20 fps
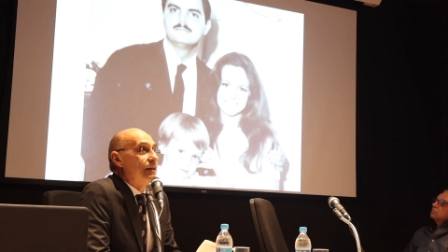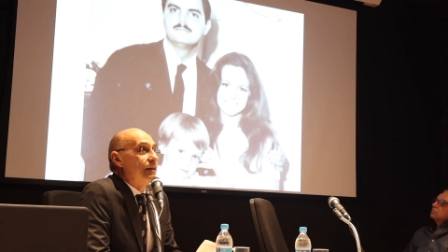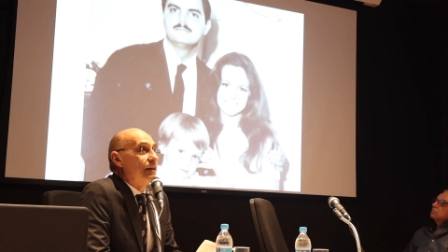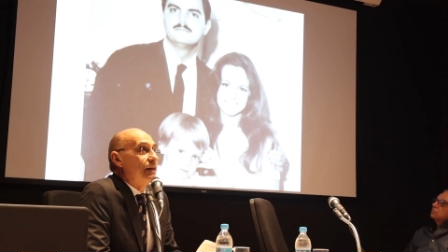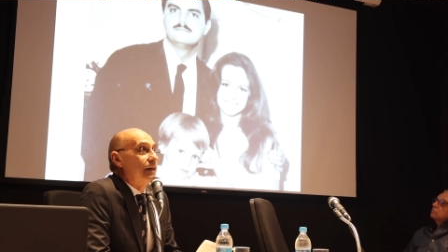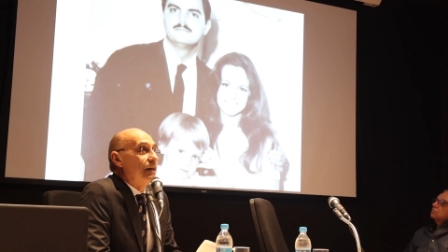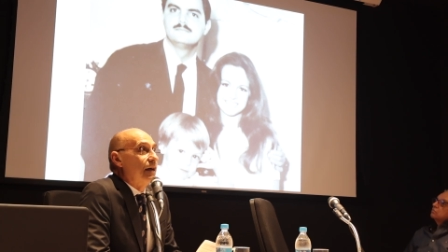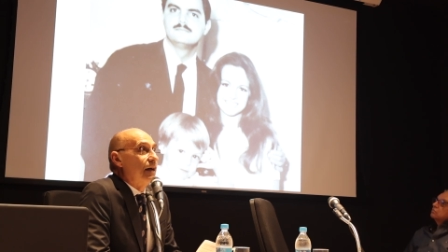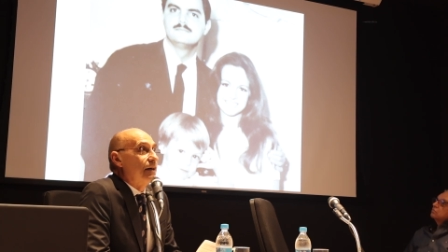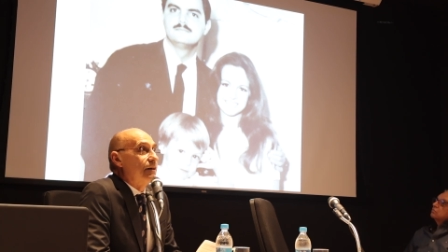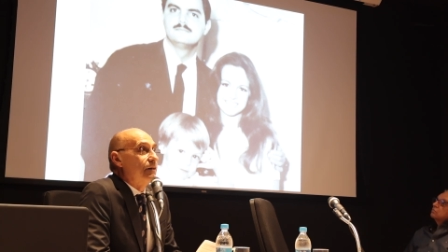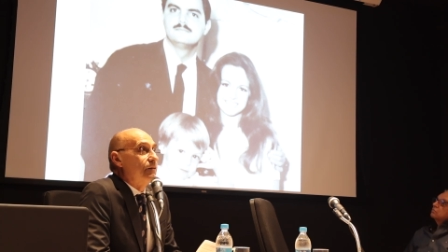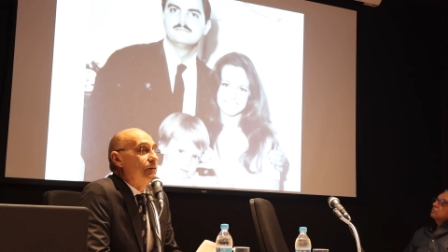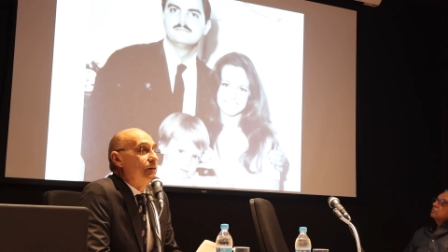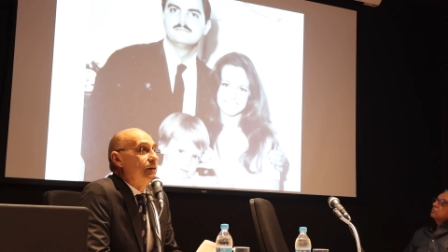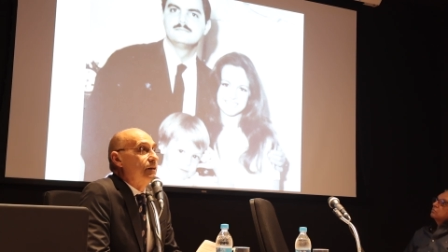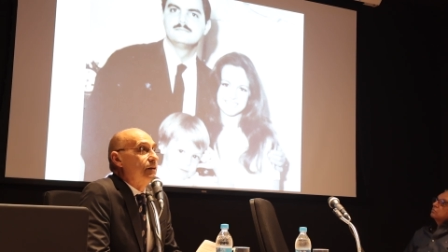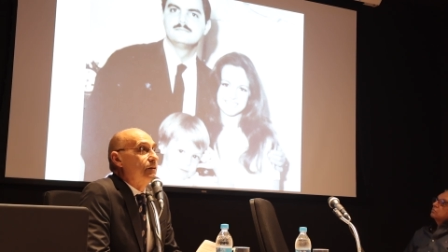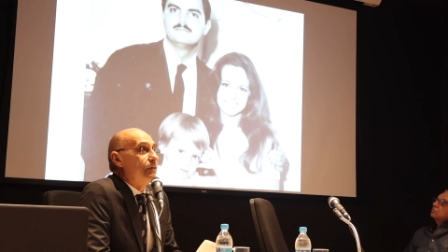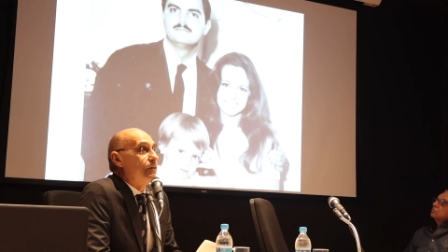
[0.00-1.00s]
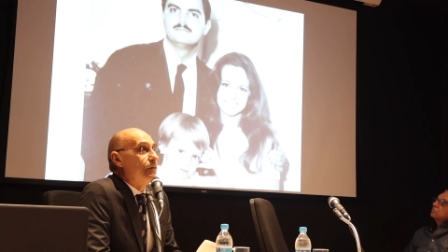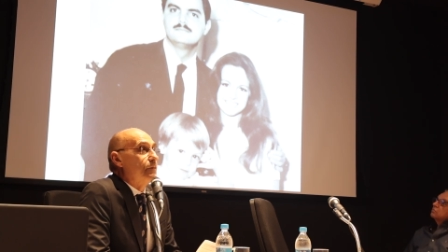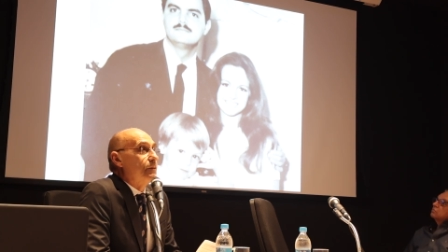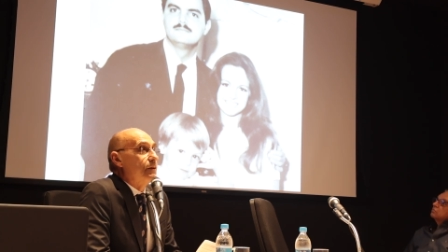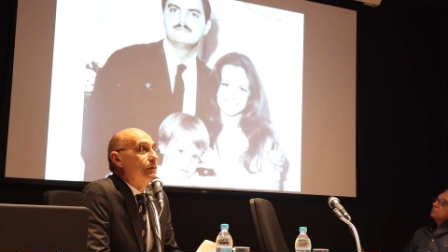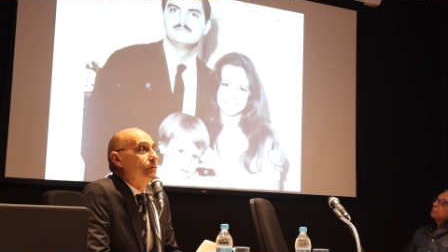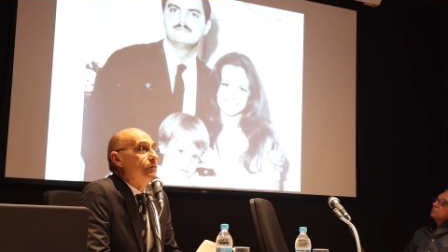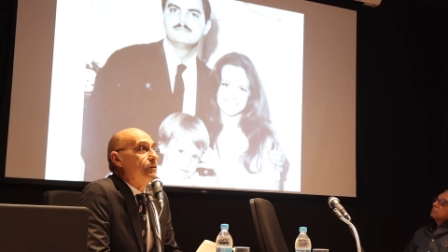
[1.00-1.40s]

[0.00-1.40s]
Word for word: Aqui como é a